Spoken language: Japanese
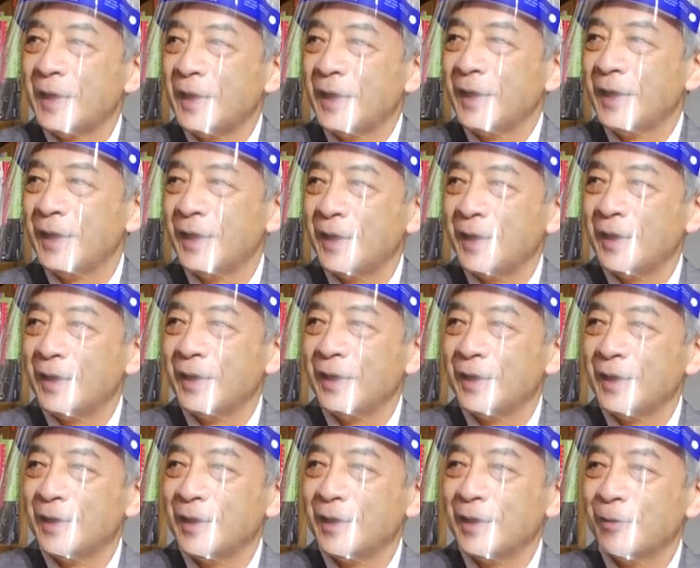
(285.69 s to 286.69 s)
う
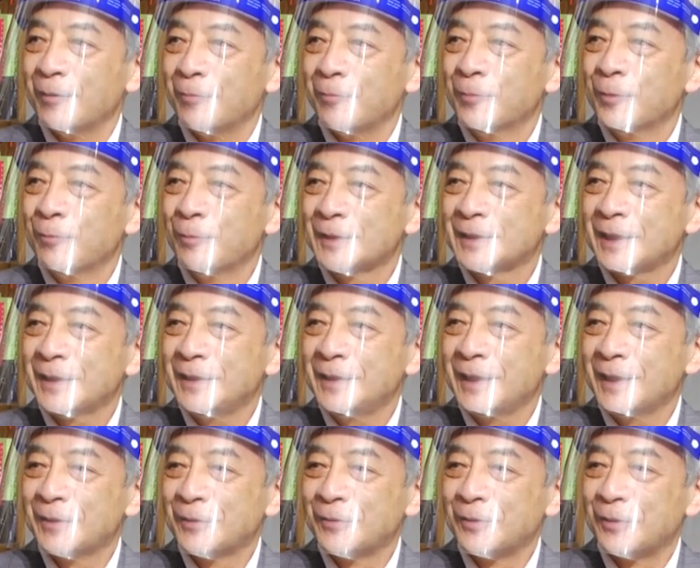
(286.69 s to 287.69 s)
まさに
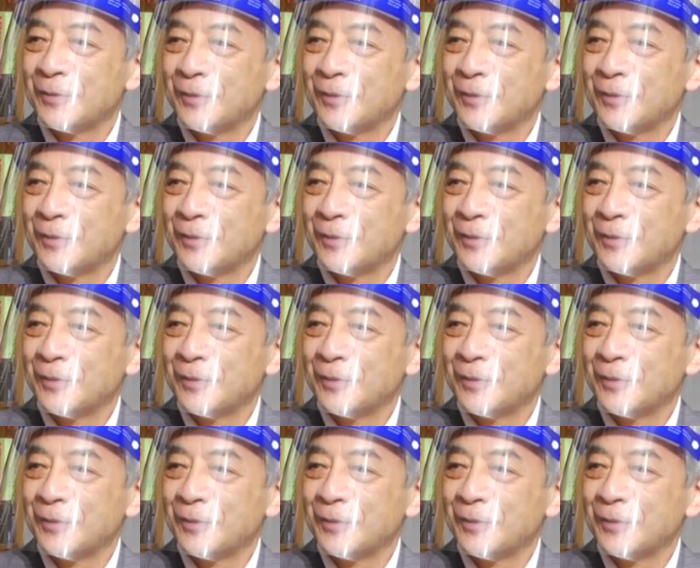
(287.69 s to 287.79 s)
ヨー